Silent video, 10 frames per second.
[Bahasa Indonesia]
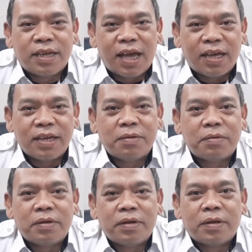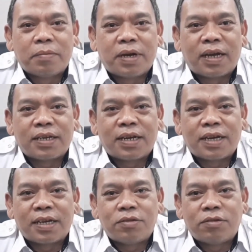yang
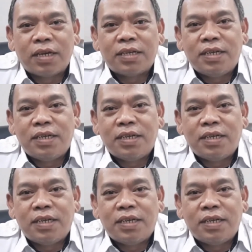melaksanakan tugas